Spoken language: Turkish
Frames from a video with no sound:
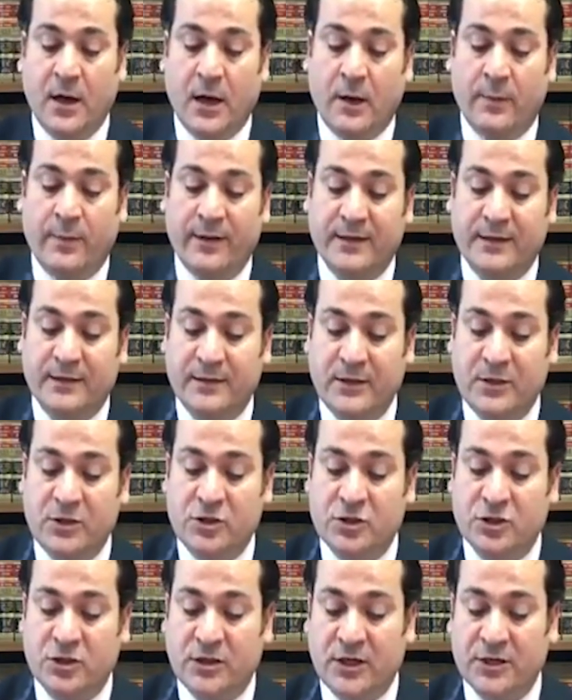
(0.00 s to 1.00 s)
Amerika'da
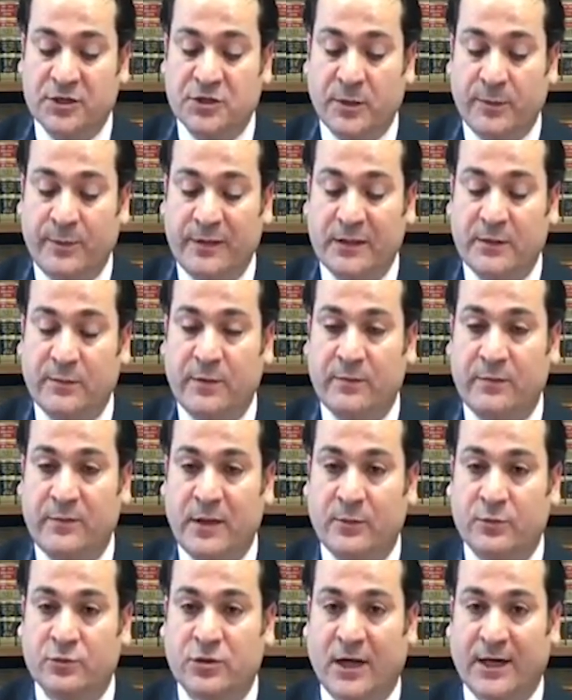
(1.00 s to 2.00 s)
iş yeri açabilir miyim
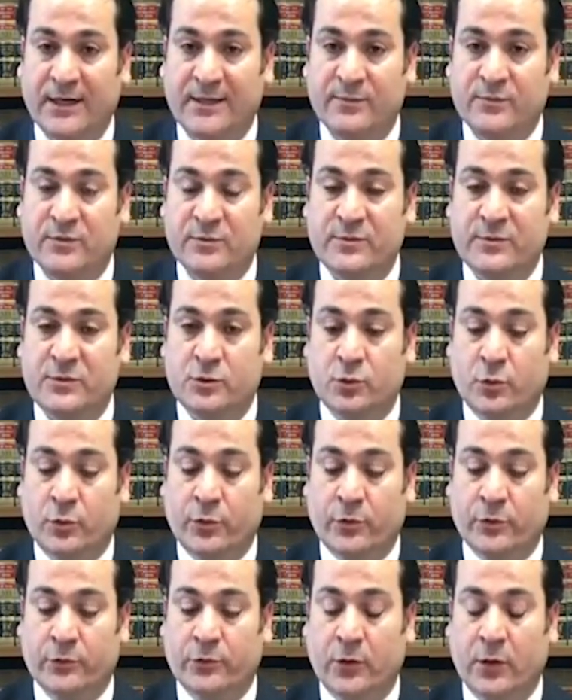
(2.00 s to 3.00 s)
diye bu takipçimiz
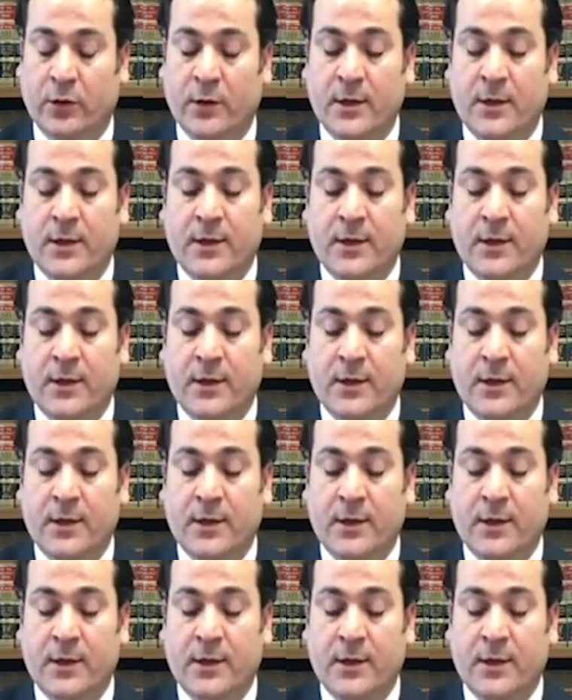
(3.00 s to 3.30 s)
soruyordu.